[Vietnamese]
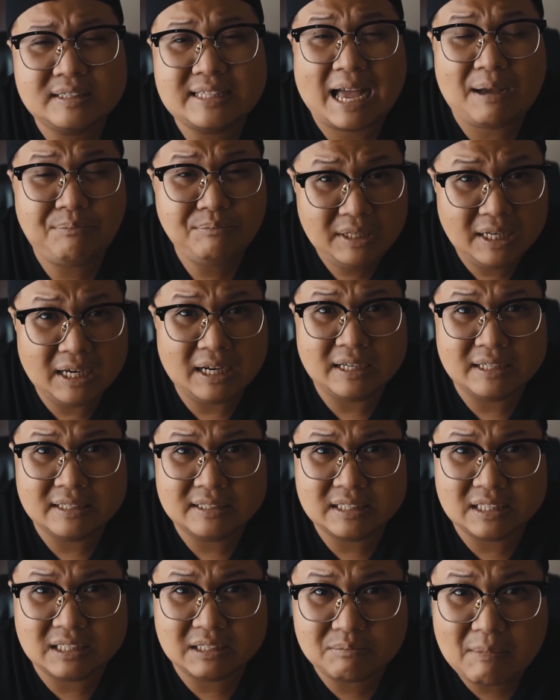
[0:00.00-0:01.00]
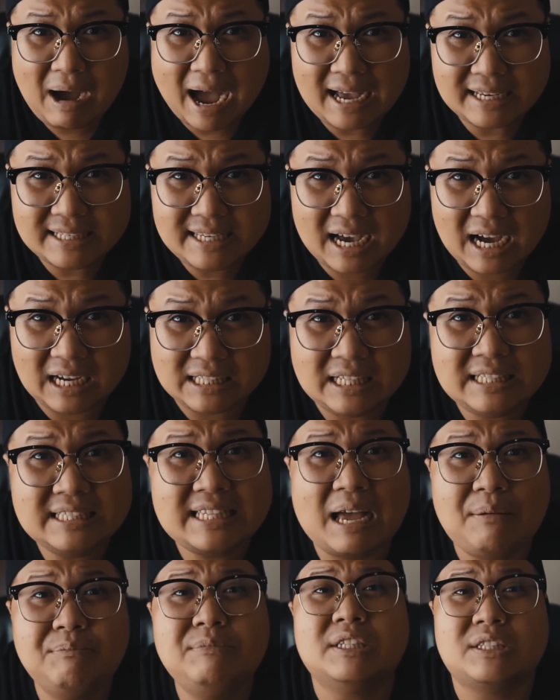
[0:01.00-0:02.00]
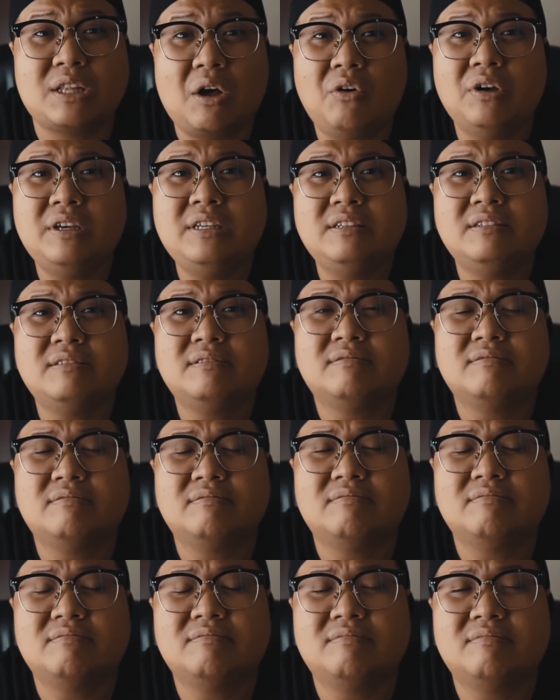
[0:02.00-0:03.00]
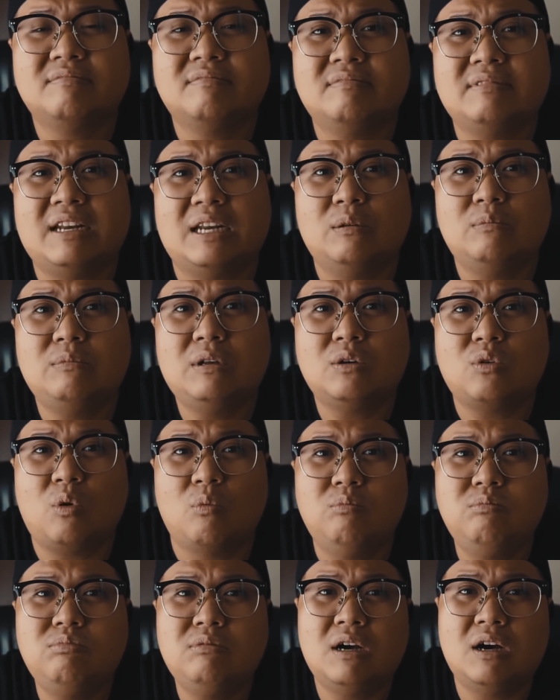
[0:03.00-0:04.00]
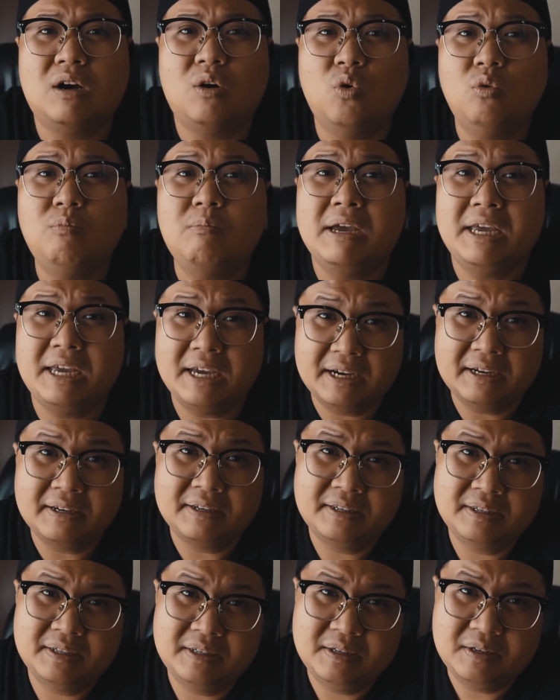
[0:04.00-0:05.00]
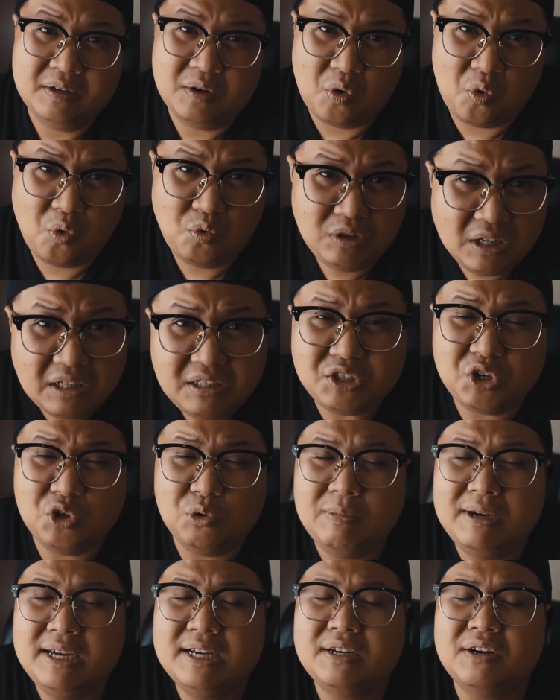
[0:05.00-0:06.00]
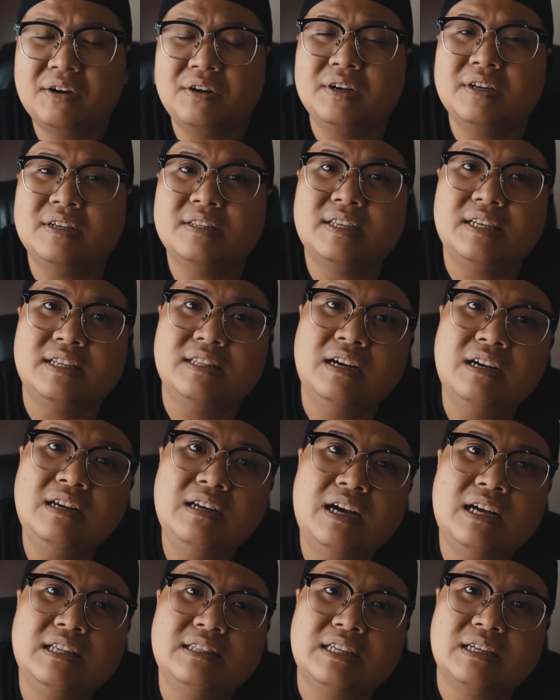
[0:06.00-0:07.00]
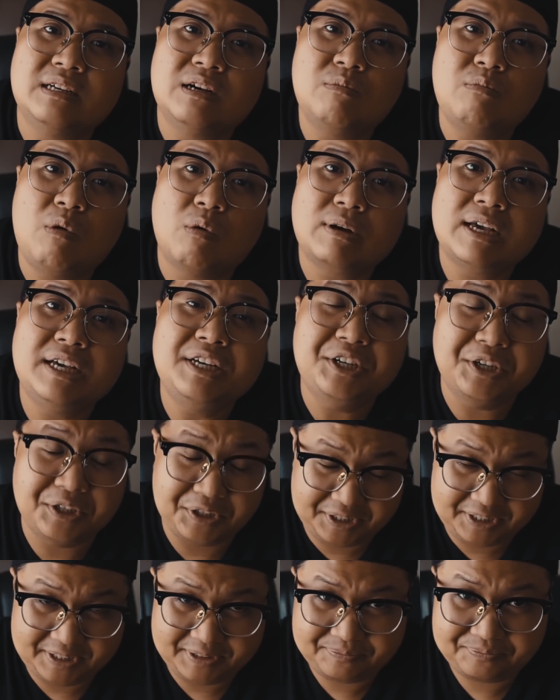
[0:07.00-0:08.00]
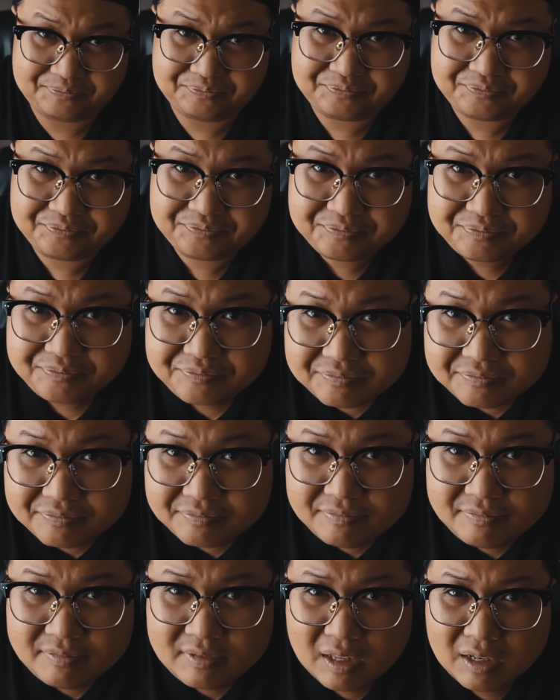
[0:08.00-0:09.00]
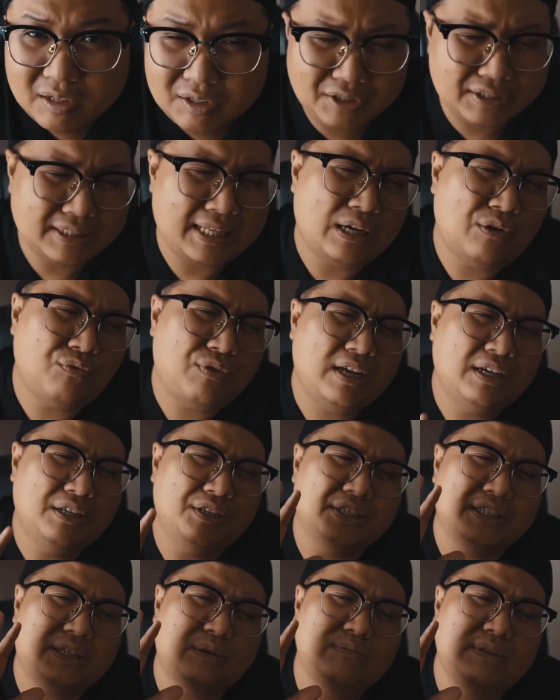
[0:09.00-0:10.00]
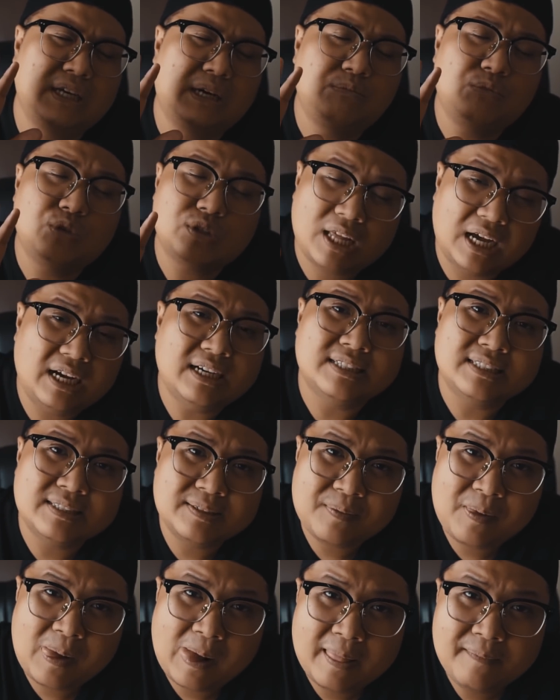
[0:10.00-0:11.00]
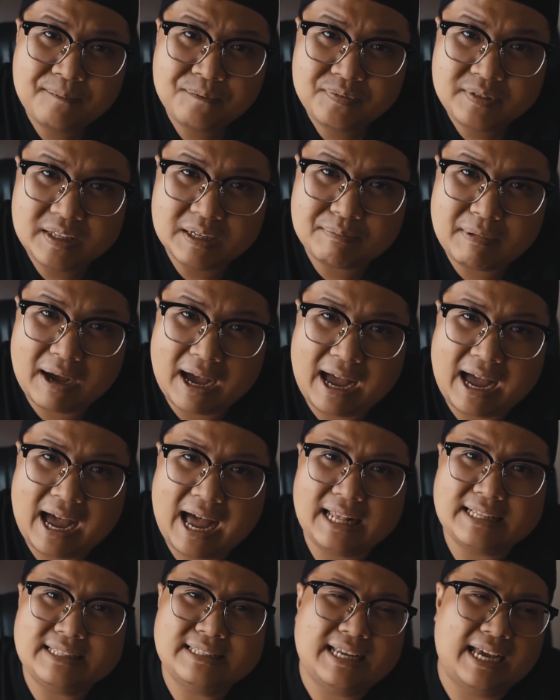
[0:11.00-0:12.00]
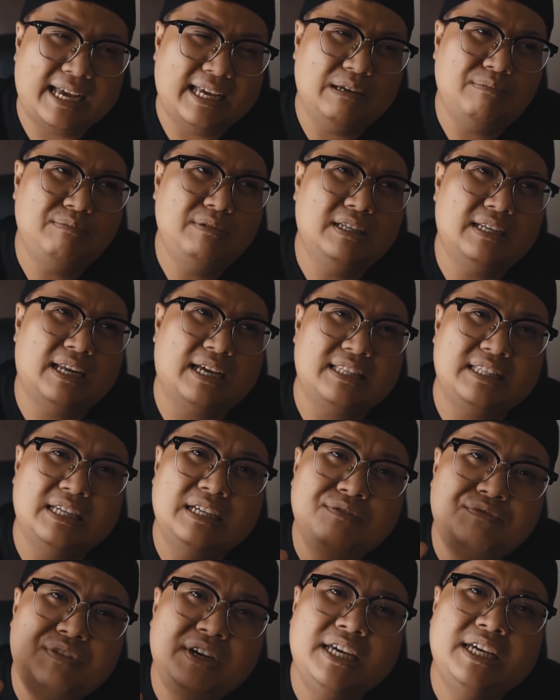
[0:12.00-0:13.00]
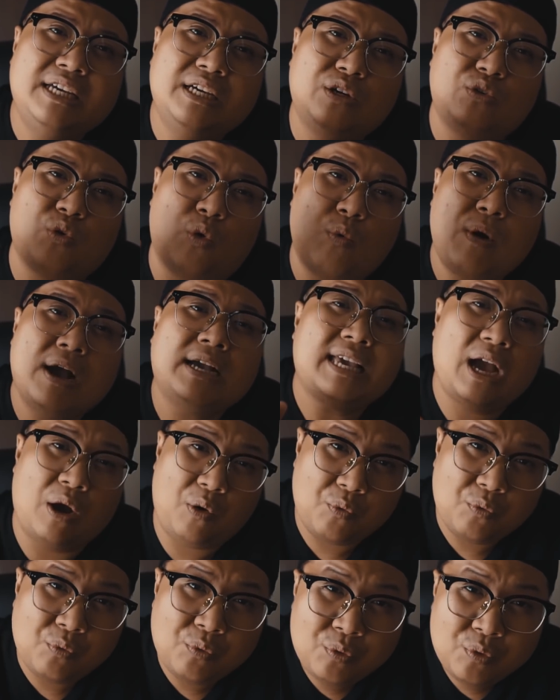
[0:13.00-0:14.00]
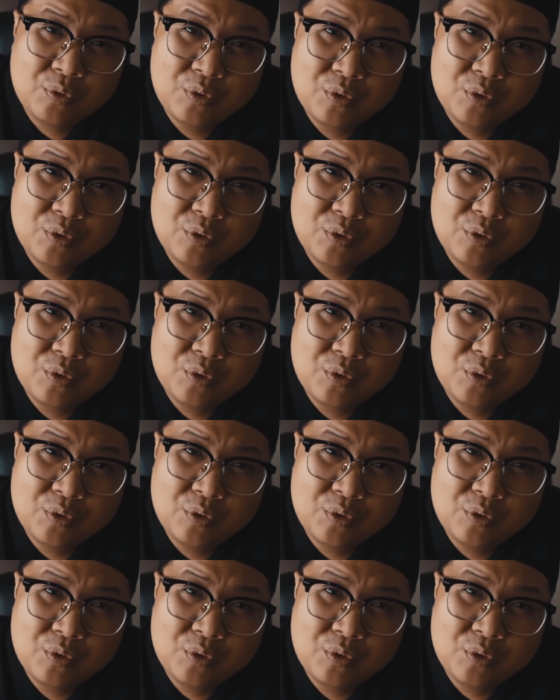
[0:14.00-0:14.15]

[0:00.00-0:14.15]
8 ờ, giờ từ 3 giờ đến 8 giờ tối là lúc đó cũng ờ, uống bia uống rất nhiều bia rồi thì đứng lên thì có một cái người người này không phải người trong nhóm của tân nhưng mà anh này giống như là nhân viên của quán nhậu